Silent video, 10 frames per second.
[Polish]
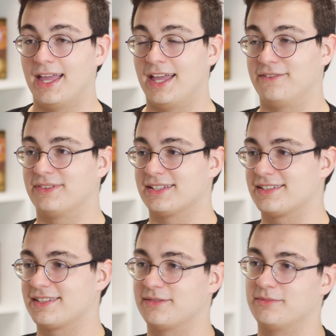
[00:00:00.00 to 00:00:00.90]
E,
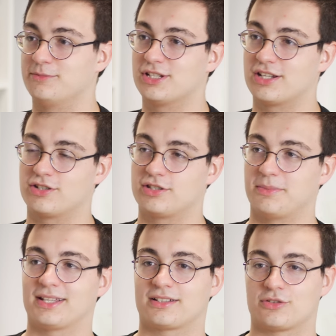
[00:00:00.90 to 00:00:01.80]
więc myślę, że
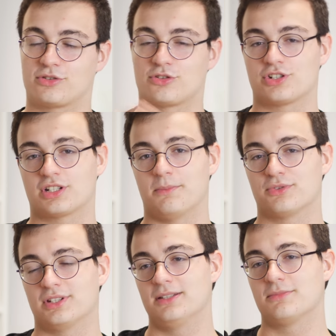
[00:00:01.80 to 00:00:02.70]
sobie tak to troszeczkę
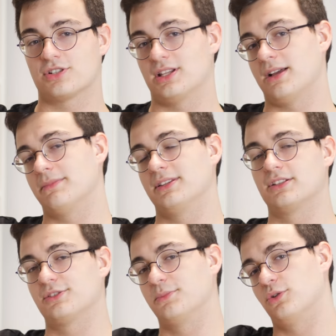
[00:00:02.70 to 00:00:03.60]
podzielimy, że tam
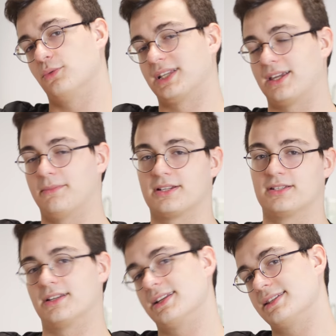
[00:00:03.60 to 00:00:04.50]
będę sobie robił takie
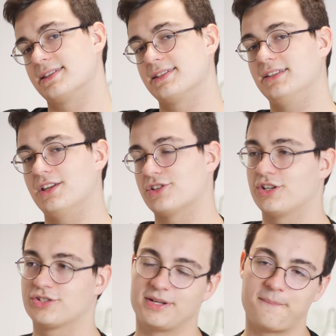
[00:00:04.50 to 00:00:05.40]
bardziej recenzyjne
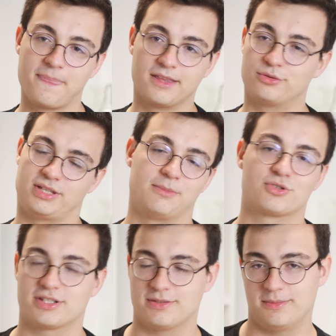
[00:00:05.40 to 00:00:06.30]
rzeczy. Tutaj
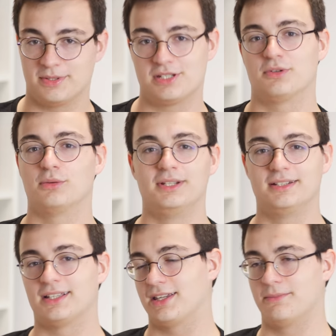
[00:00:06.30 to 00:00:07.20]
może sobie będziemy
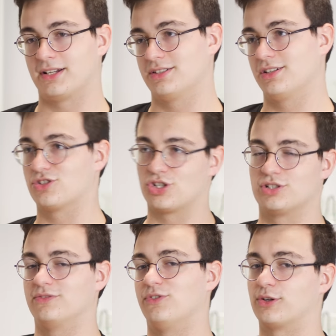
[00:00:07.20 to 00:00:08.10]
robili takie bardziej
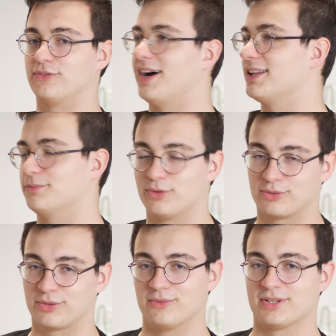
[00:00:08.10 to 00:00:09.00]
rzeczy for fun,
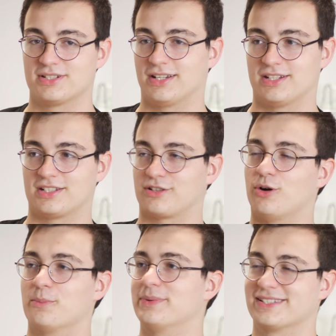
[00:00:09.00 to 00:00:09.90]
pokroju właśnie jakieś te
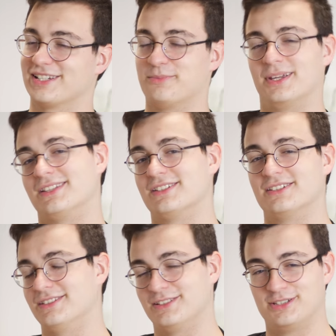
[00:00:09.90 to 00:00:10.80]
kompy ze śmieci
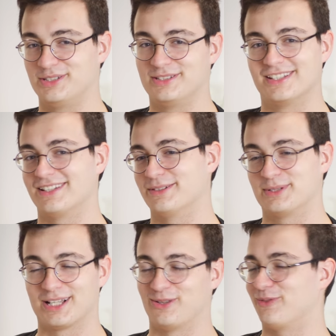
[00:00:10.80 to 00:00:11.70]
i inne
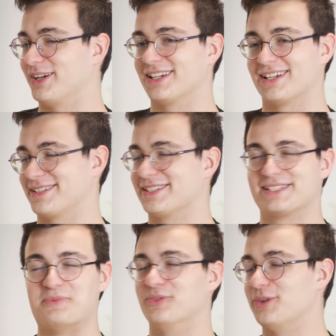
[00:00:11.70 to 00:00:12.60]
katowania
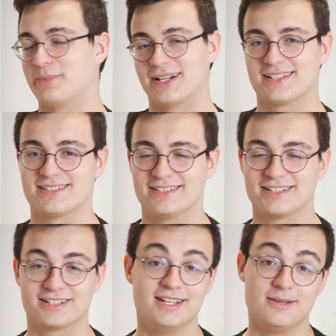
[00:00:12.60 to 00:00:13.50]
systemów
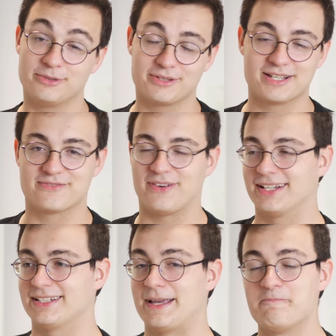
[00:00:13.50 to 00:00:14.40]
operacyjnych, bo to jest
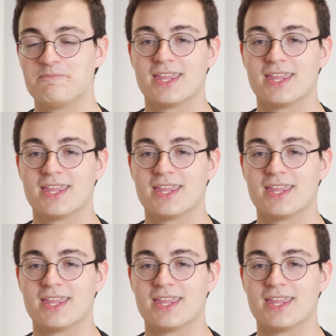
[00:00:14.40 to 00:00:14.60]
fajne.